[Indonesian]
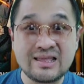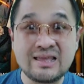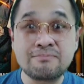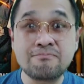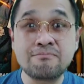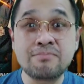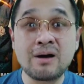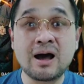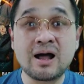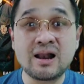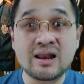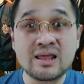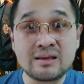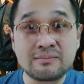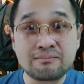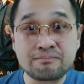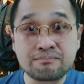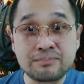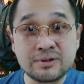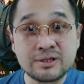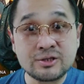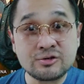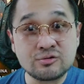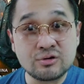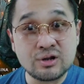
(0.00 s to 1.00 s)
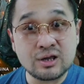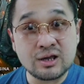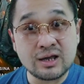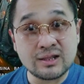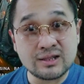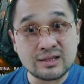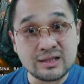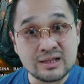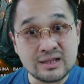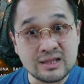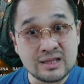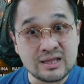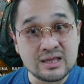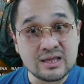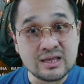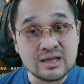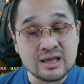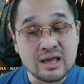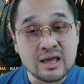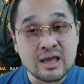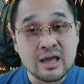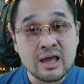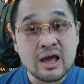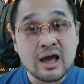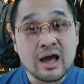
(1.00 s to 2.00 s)
di balik penculikan
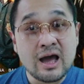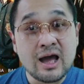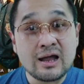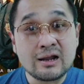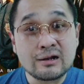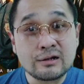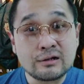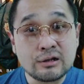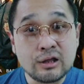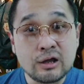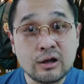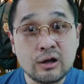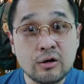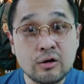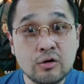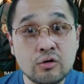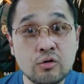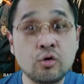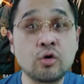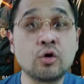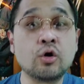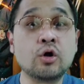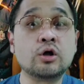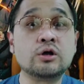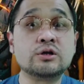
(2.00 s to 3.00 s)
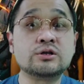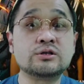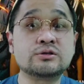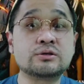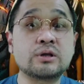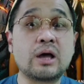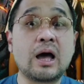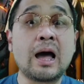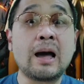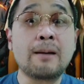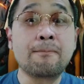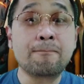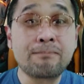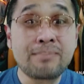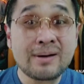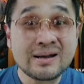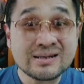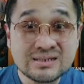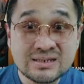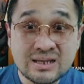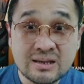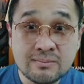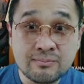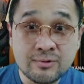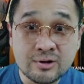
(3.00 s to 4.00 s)
ini atau
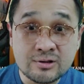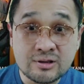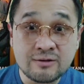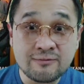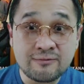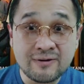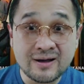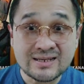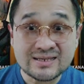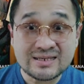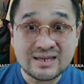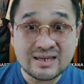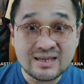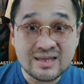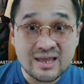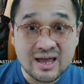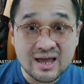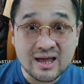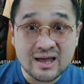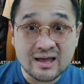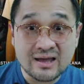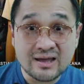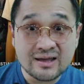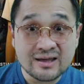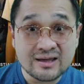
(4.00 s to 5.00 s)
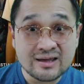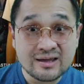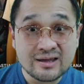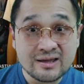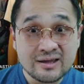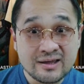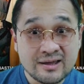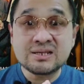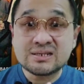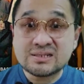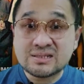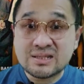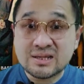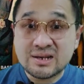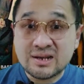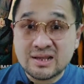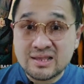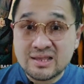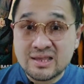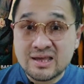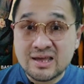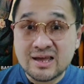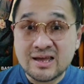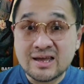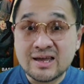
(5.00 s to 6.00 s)
apa sih motivasinya?
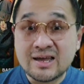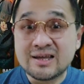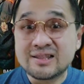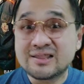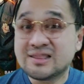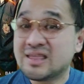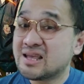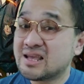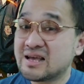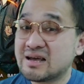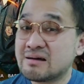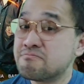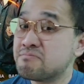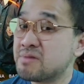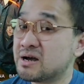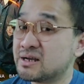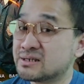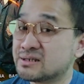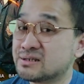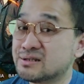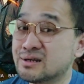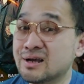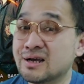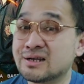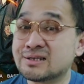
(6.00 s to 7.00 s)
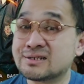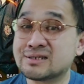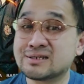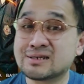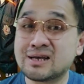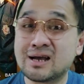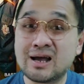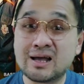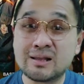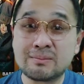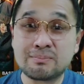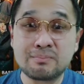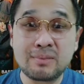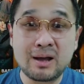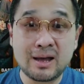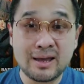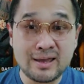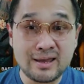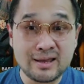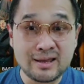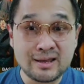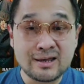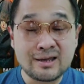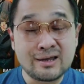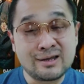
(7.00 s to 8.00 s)
Misterinya dikemas dengan sangat
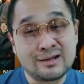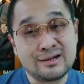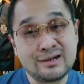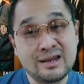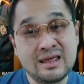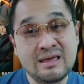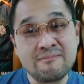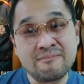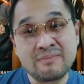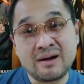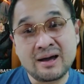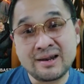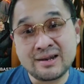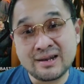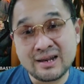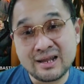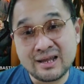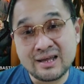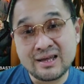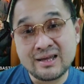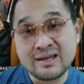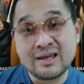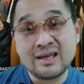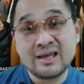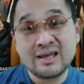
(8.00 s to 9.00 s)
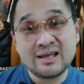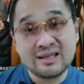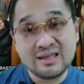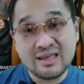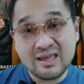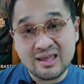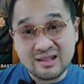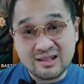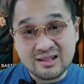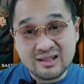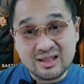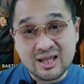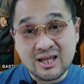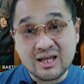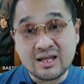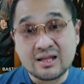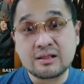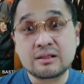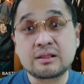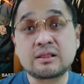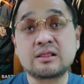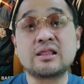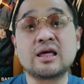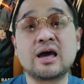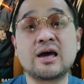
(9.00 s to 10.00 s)
baik di mana
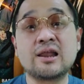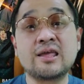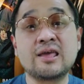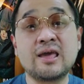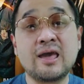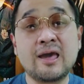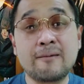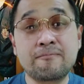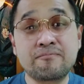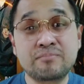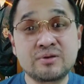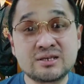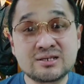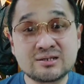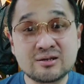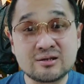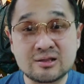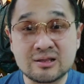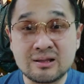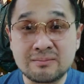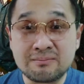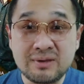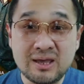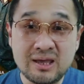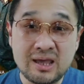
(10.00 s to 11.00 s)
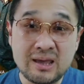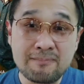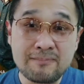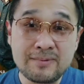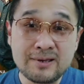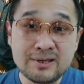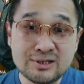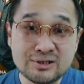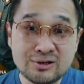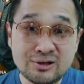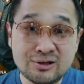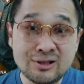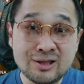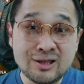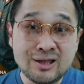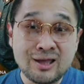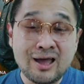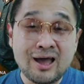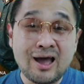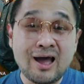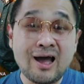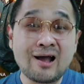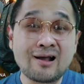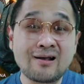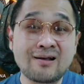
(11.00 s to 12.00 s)
kita dari episode demi episode
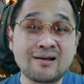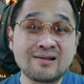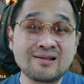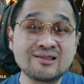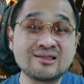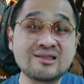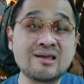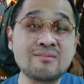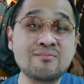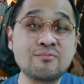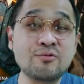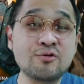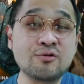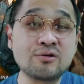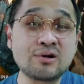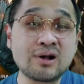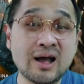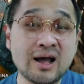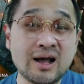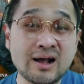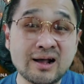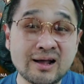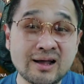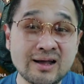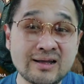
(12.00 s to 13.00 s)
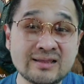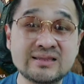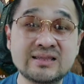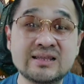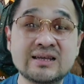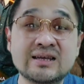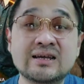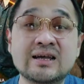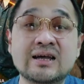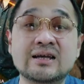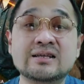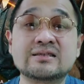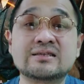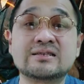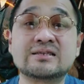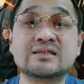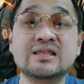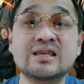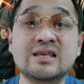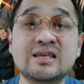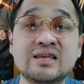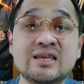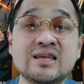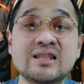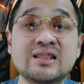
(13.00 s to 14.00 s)
akan dibukakan
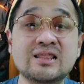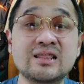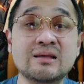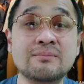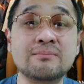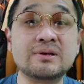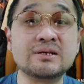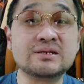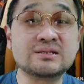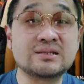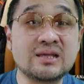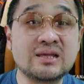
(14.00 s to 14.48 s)
sedikit demi